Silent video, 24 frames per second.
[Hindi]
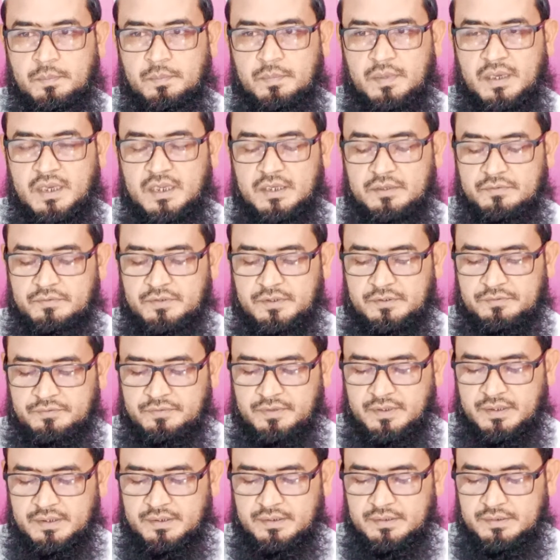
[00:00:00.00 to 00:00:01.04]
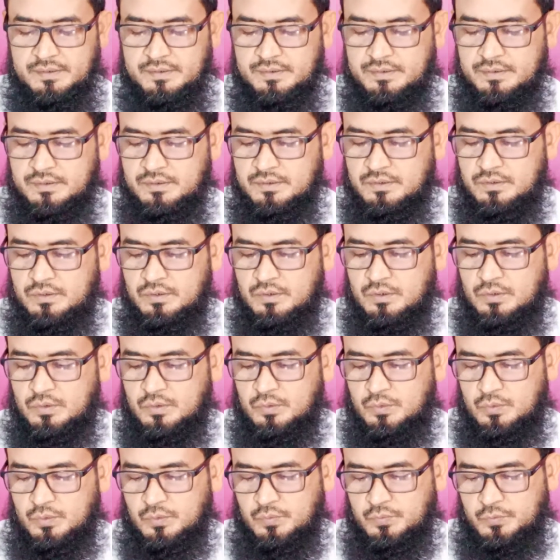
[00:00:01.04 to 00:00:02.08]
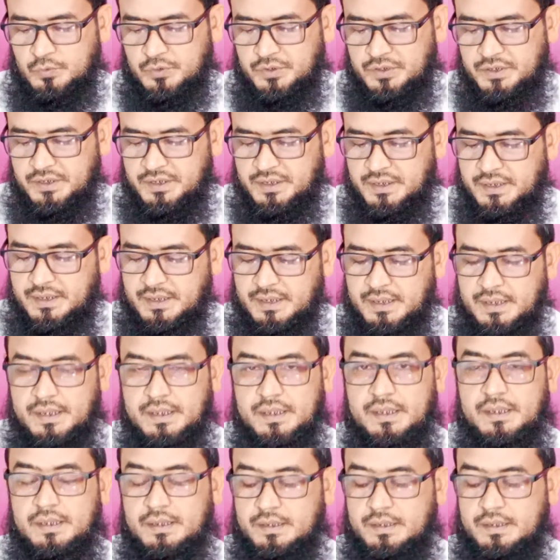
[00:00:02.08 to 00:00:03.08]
मानवी फ़र्क तो वो ये है